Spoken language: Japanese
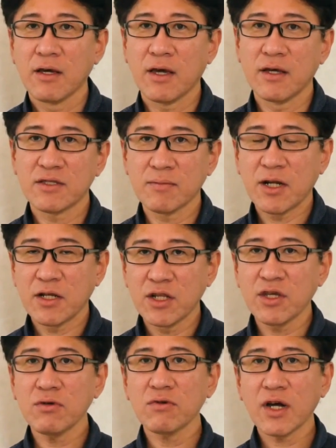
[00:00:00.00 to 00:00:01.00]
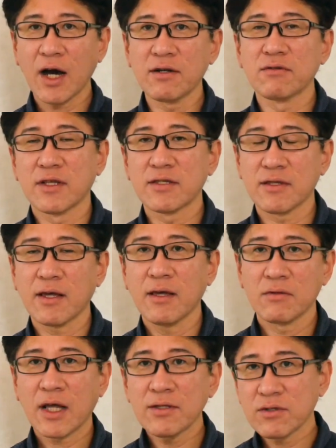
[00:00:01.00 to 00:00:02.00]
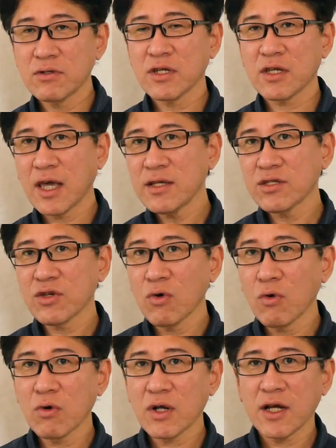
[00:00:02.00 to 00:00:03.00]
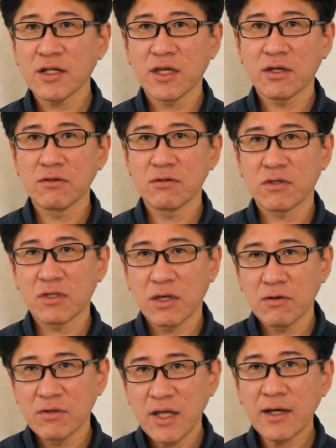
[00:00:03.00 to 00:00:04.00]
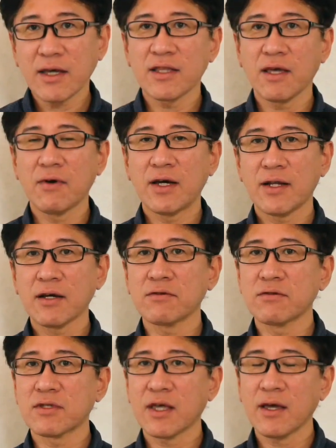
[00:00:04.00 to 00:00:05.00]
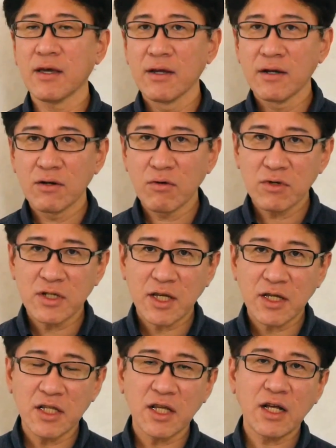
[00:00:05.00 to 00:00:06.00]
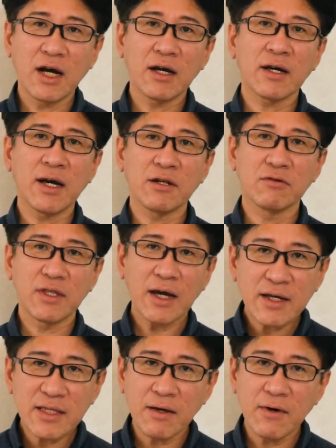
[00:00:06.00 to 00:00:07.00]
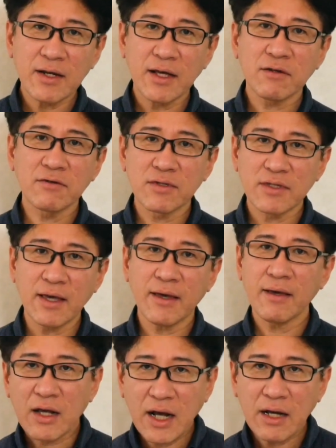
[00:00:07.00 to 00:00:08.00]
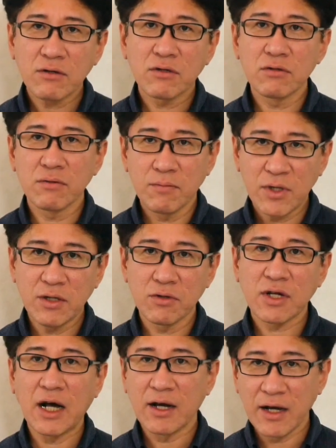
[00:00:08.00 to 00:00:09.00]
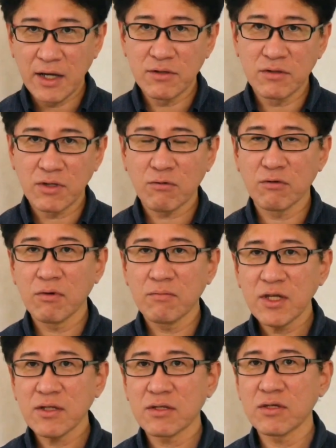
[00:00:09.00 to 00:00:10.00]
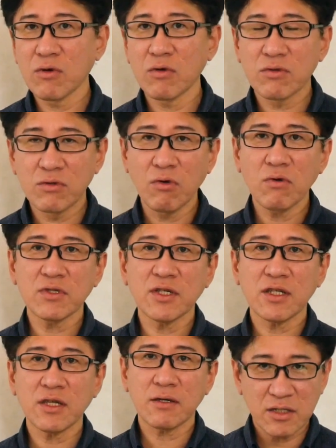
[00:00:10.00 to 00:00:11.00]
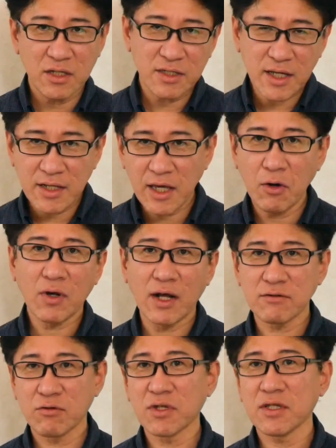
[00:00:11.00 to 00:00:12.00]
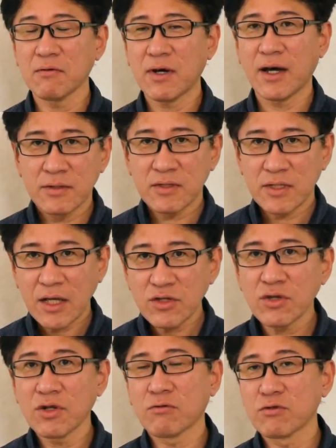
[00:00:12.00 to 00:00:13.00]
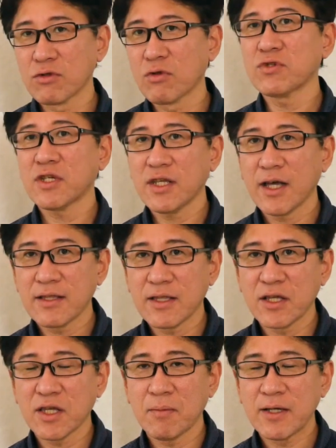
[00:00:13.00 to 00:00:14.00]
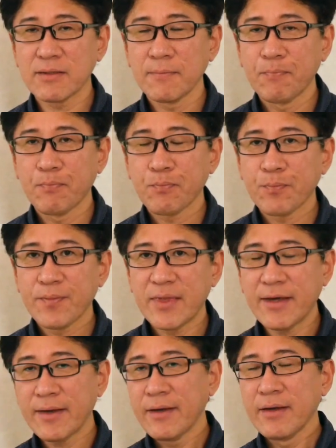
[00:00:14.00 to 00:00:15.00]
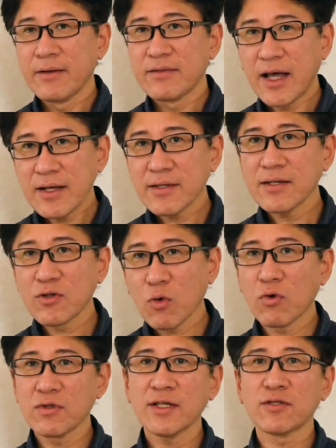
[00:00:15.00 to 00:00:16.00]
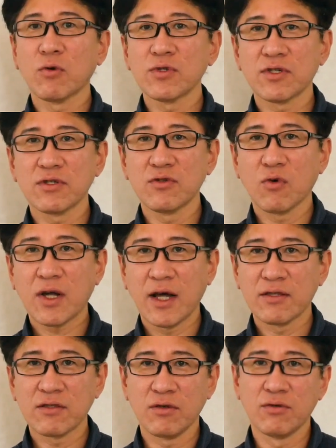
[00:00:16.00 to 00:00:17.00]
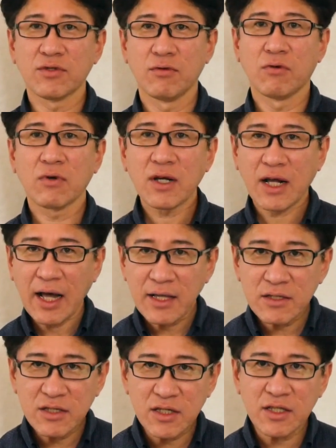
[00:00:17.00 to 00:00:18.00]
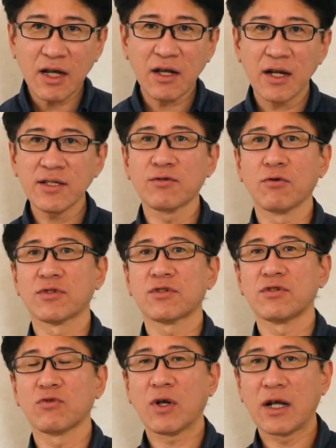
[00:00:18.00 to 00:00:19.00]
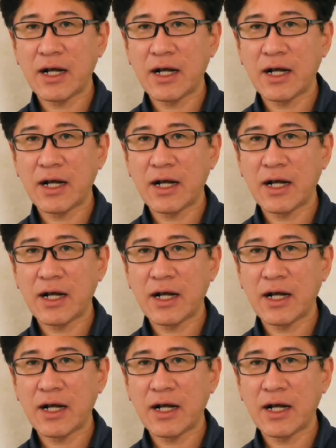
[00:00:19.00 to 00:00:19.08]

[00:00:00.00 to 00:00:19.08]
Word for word: えー、つまり理由があるんですね単純に現象を追っかけていくっていうだけではなくて論理的に考えるだけではなくて書く見る考えるっていうこの3つを同時に実際に絵を描くときには3種類のことを同時にやっていきますで、なぜそこでそうするのかっていう、その感じたからそうするのか、